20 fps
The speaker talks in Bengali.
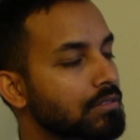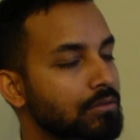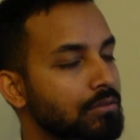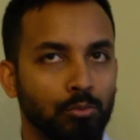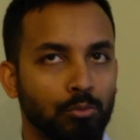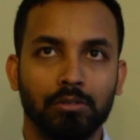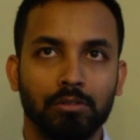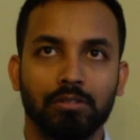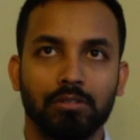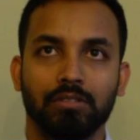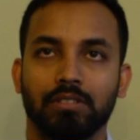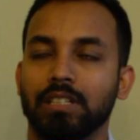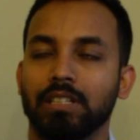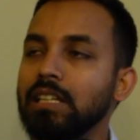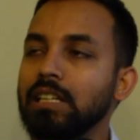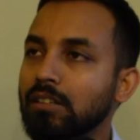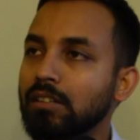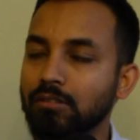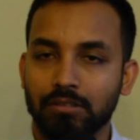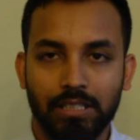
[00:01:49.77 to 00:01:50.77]
উদ্বোধন কি
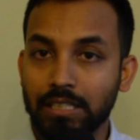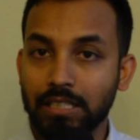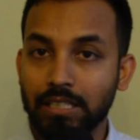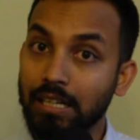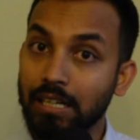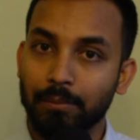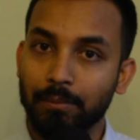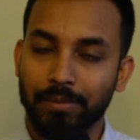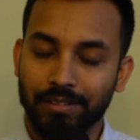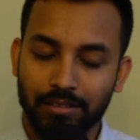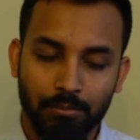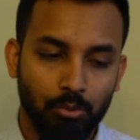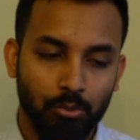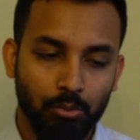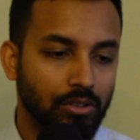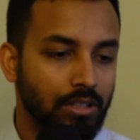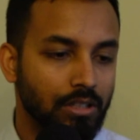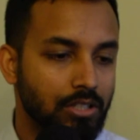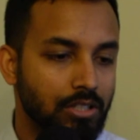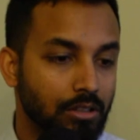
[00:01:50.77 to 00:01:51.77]
রাখলো তিনটা নাম রাখছে
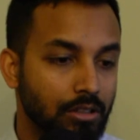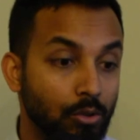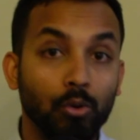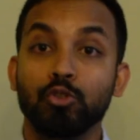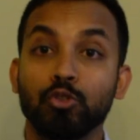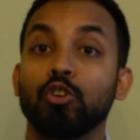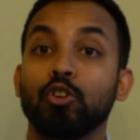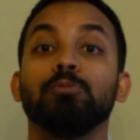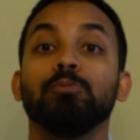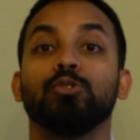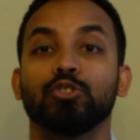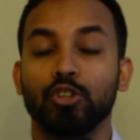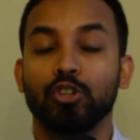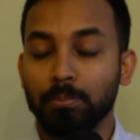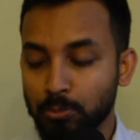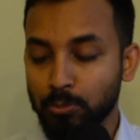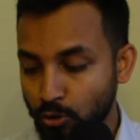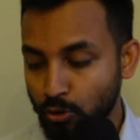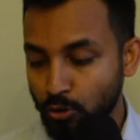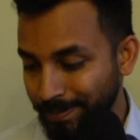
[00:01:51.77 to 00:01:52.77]
পদ্মা সেতু ও স্বপ্ন
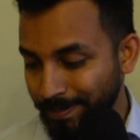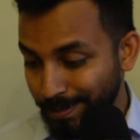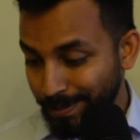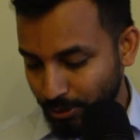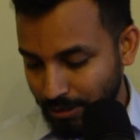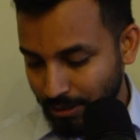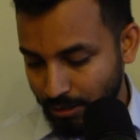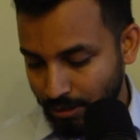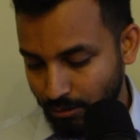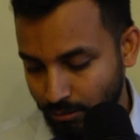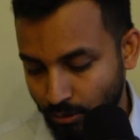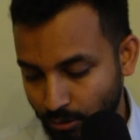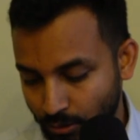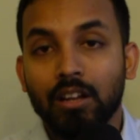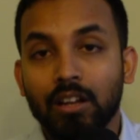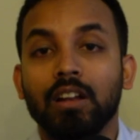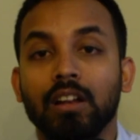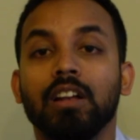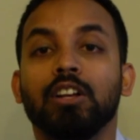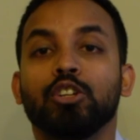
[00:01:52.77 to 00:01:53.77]
স্বপ্ন স্বপ্নের পদ্মা সেতু
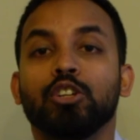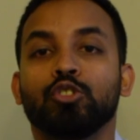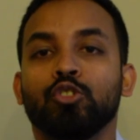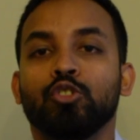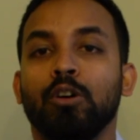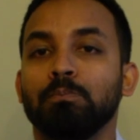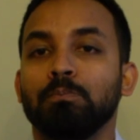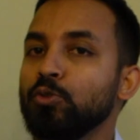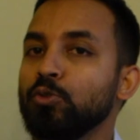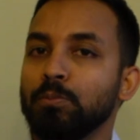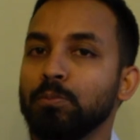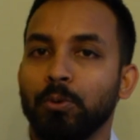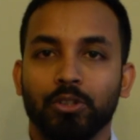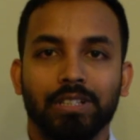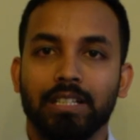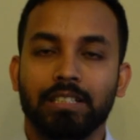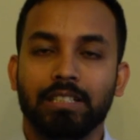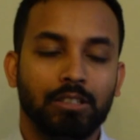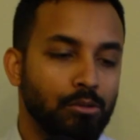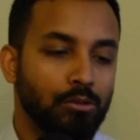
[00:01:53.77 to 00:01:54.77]
স্বপ্ন
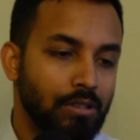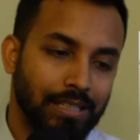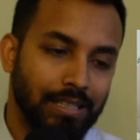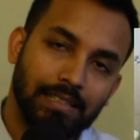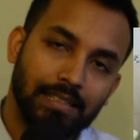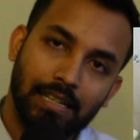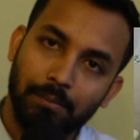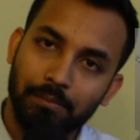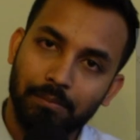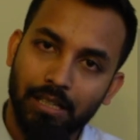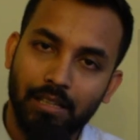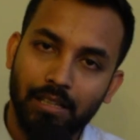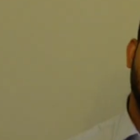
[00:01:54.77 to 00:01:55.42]
পদ্মা সেতু রাখছে নাম হ্যাঁ